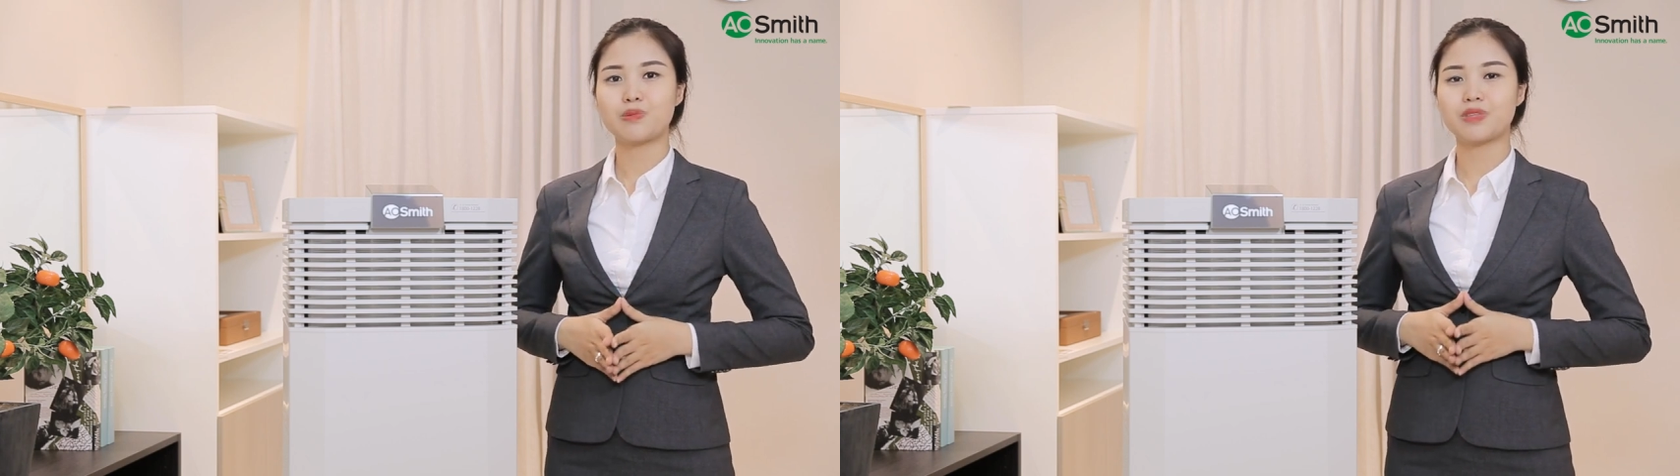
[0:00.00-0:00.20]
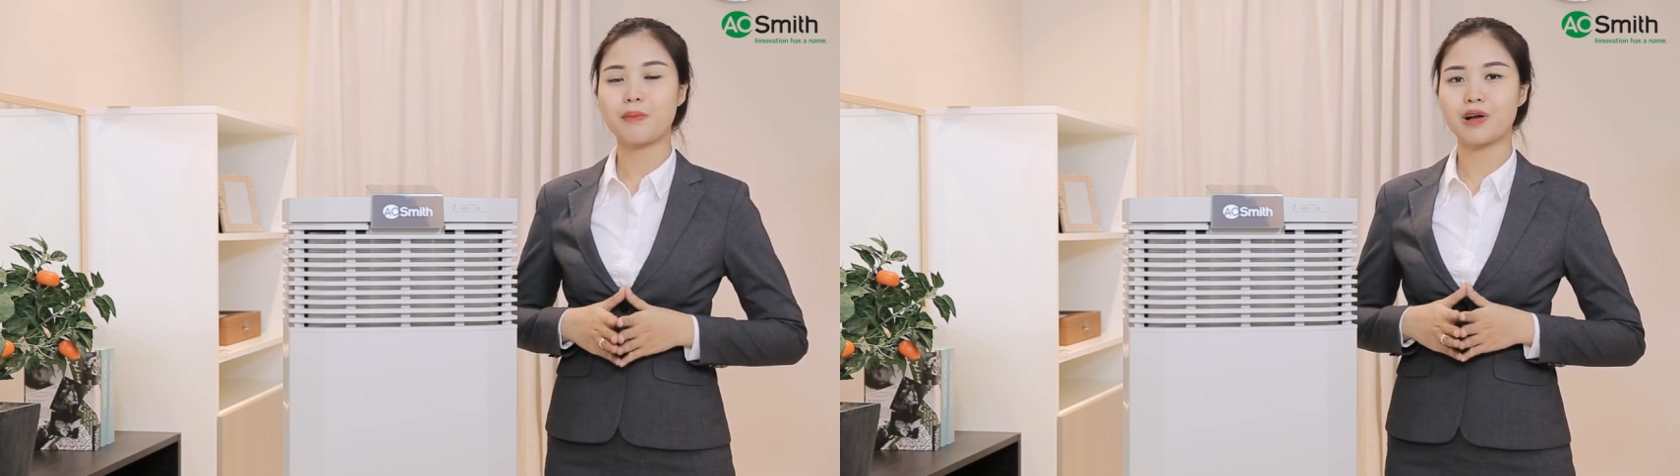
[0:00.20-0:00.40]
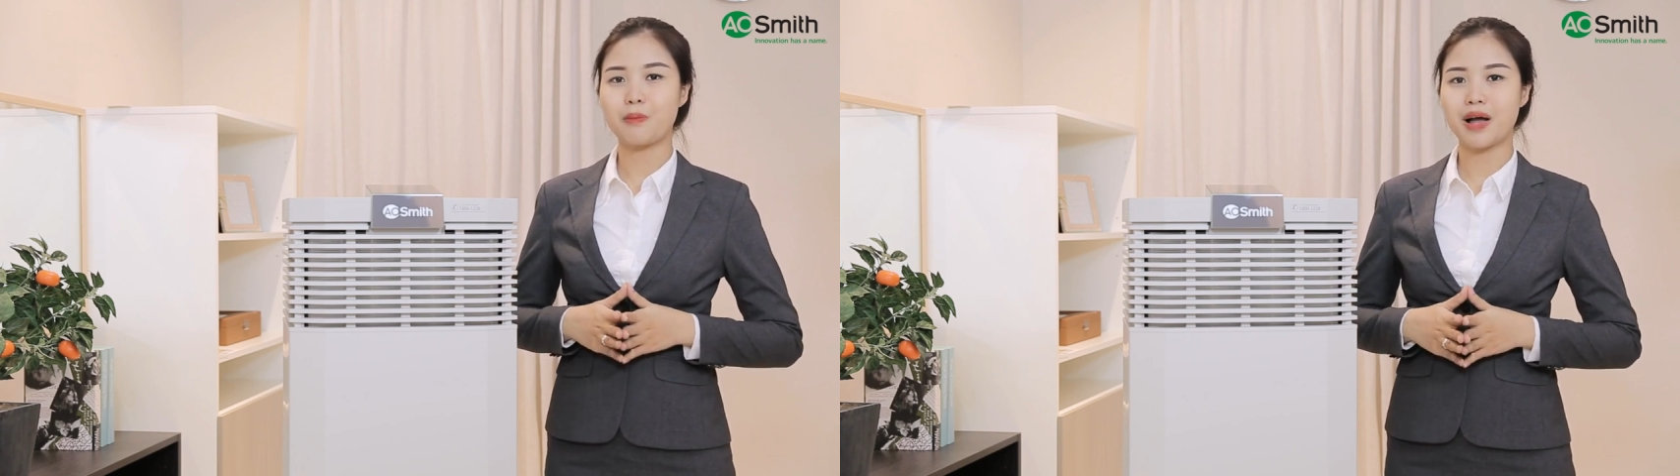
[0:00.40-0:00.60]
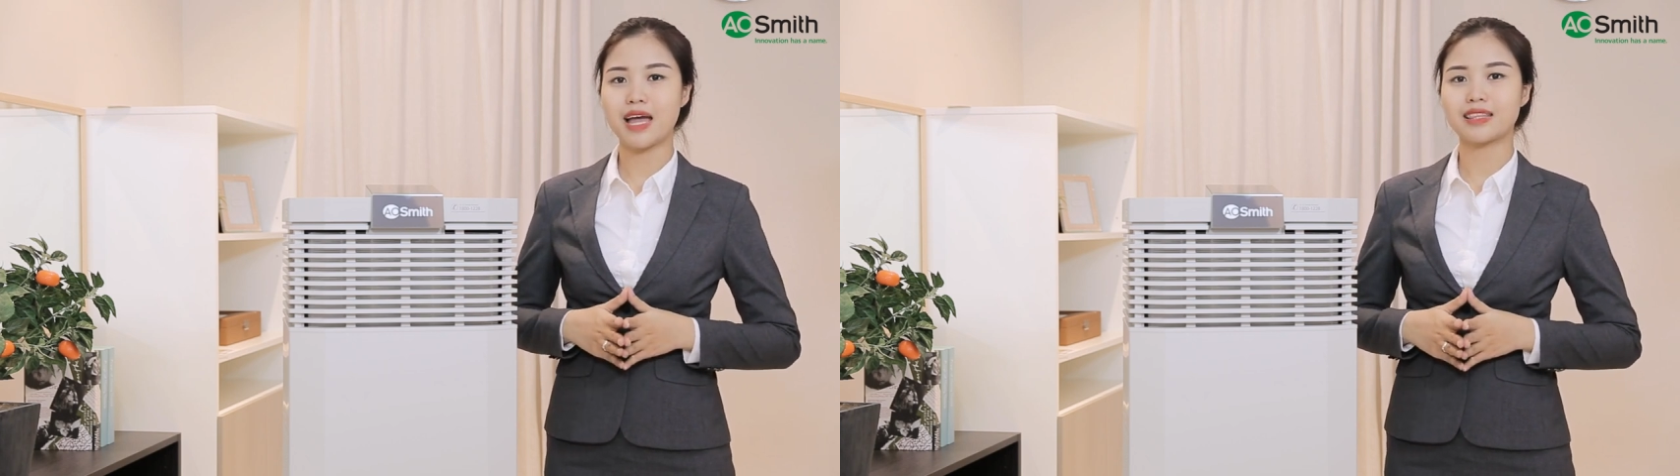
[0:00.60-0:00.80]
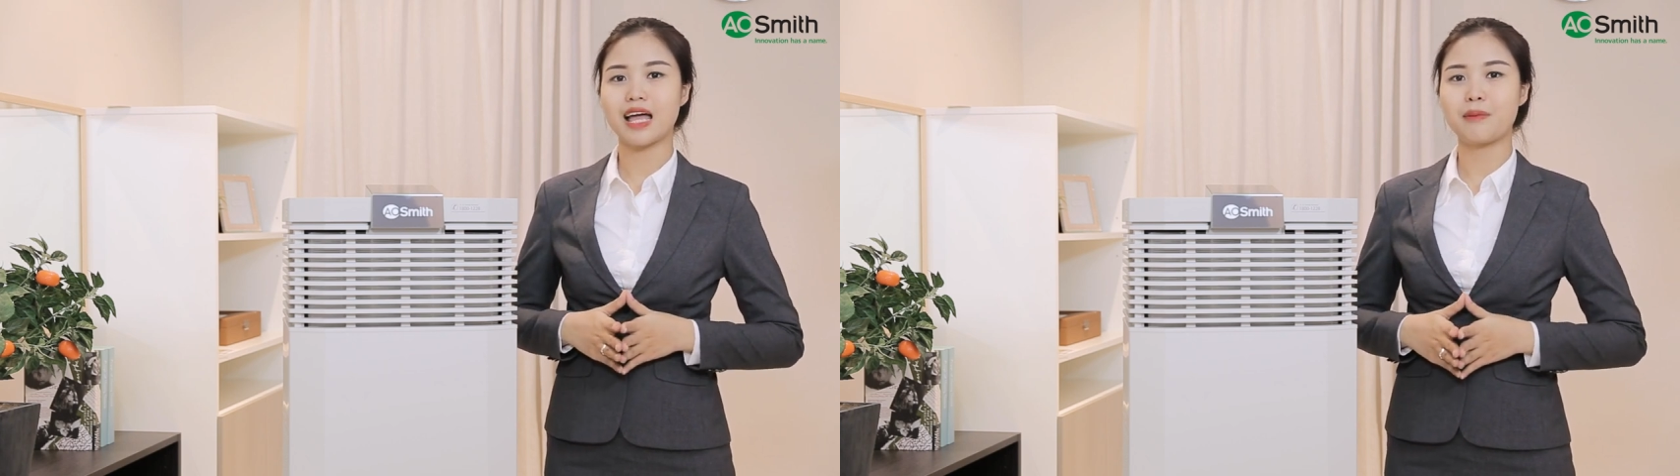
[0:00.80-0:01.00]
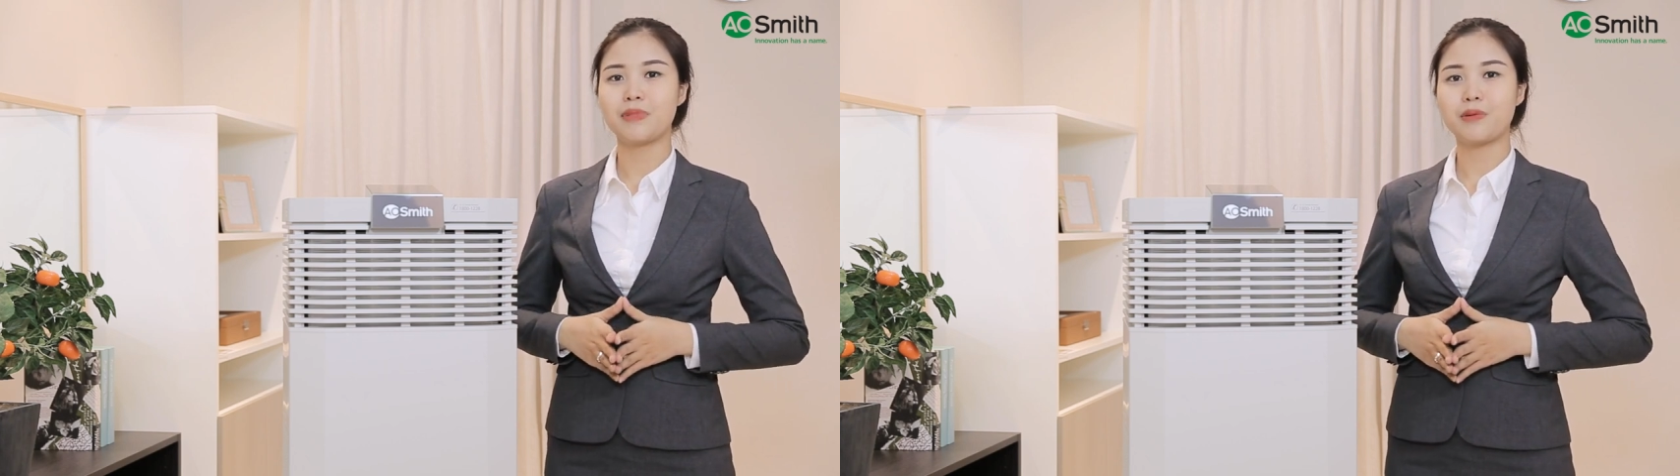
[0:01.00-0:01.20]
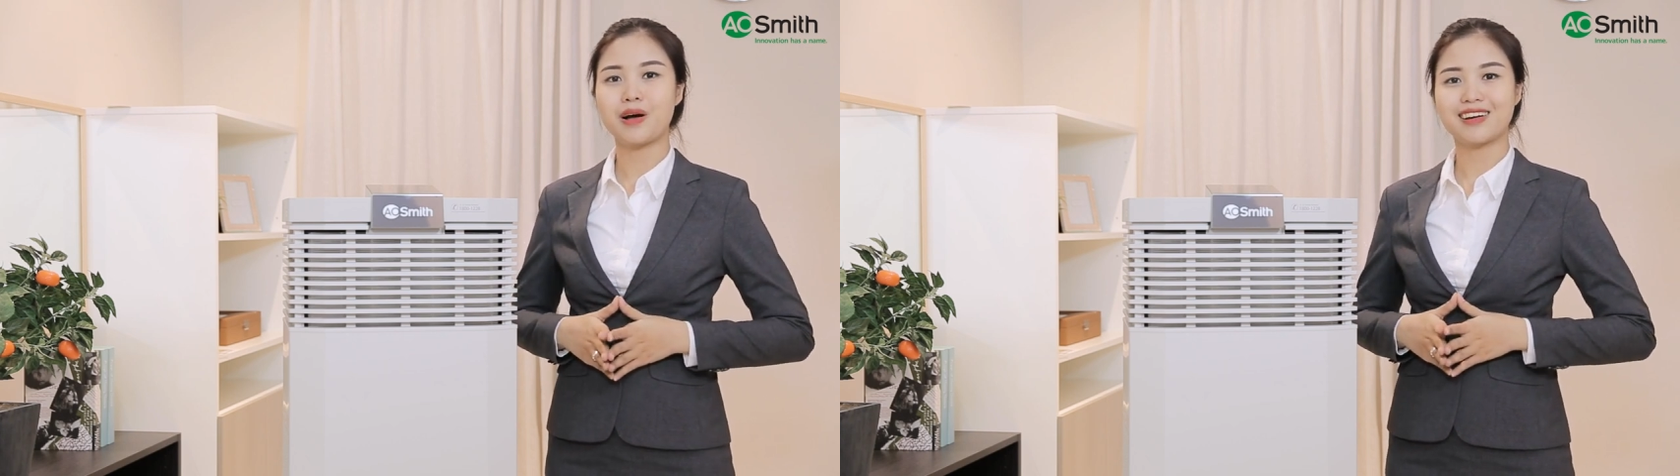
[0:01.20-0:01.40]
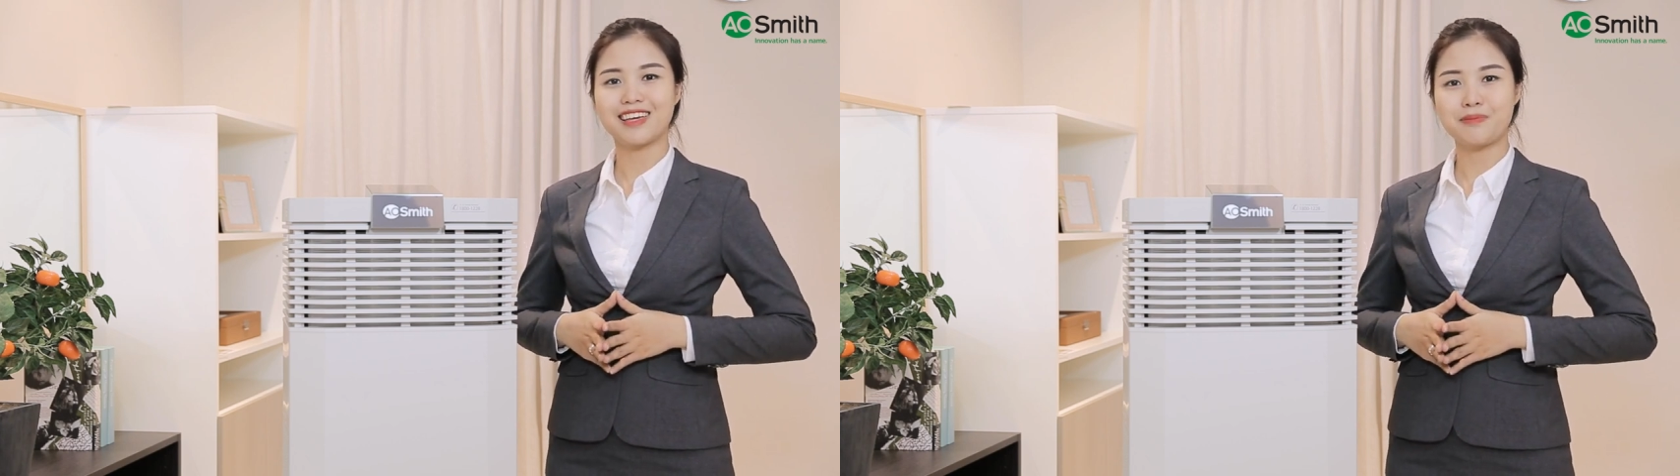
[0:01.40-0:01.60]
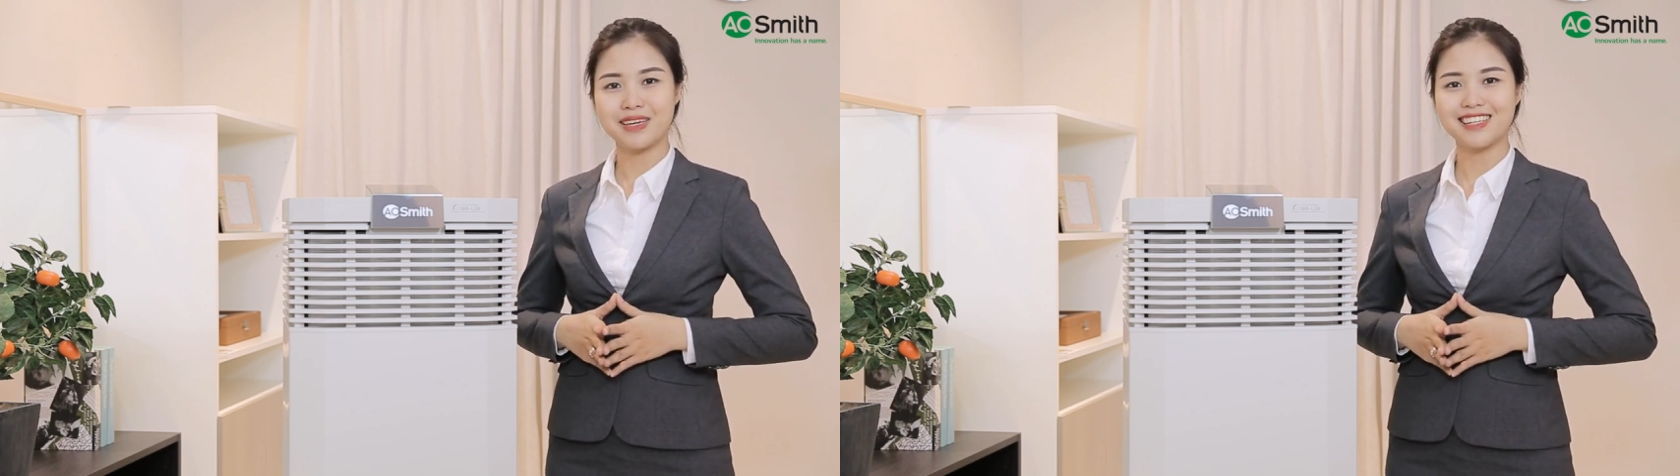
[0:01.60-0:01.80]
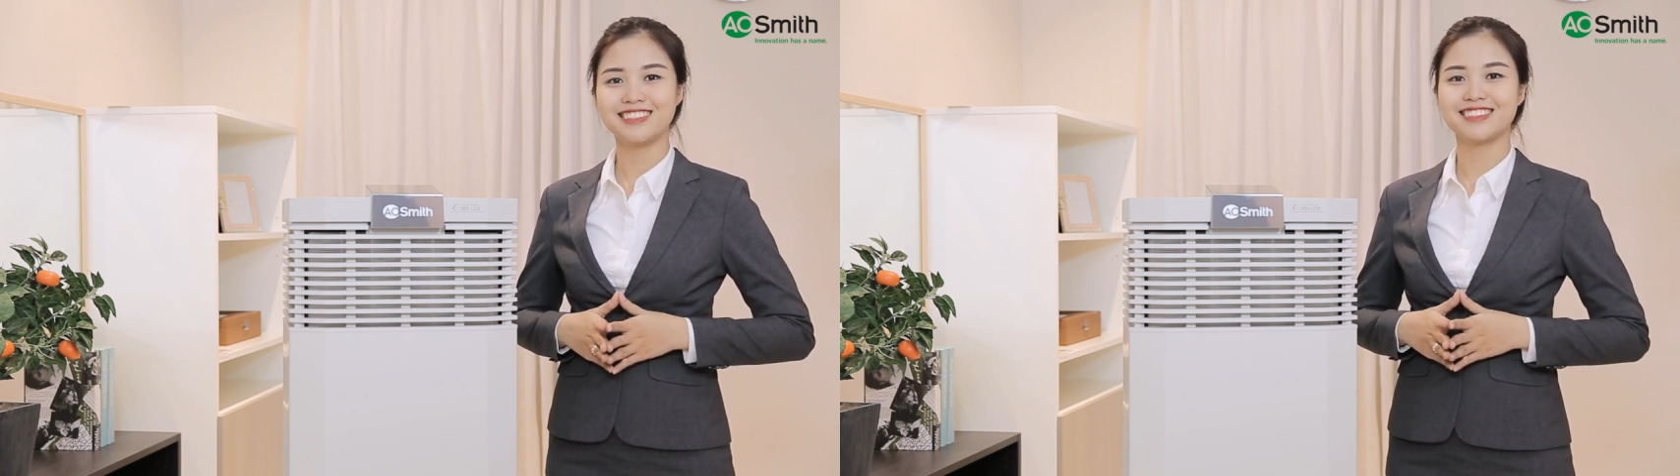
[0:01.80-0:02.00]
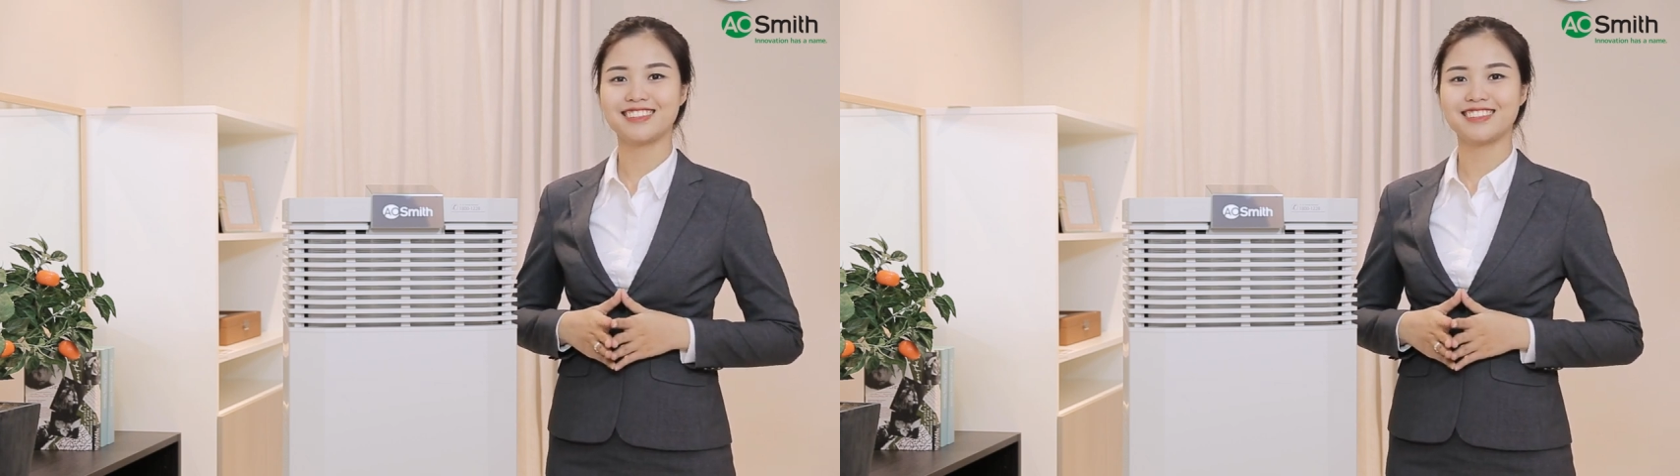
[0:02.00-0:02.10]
Trung tâm Công nghệ tại Milwaukee, Mỹ.